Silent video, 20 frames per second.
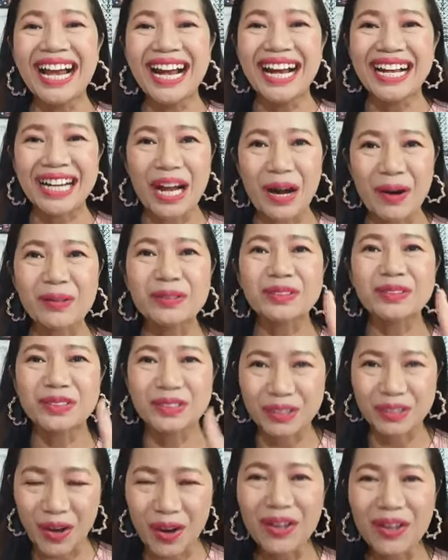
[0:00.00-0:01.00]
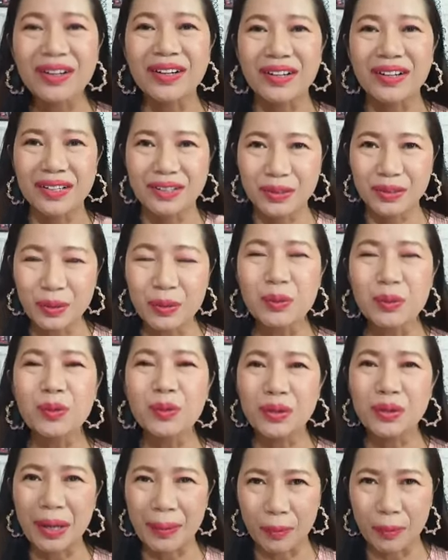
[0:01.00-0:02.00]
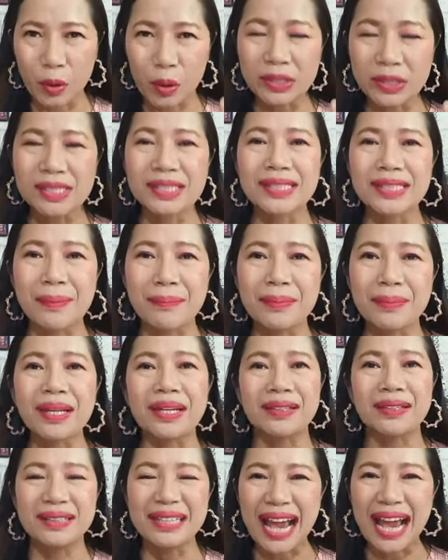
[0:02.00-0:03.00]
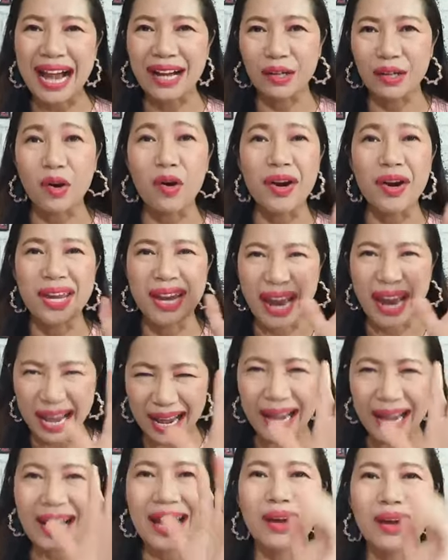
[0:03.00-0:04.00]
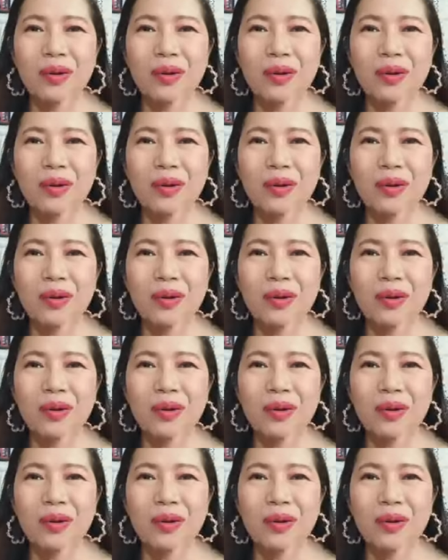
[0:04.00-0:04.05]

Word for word: เราต้องอยู่กับคนสำเร็จอย่างน้อยห้า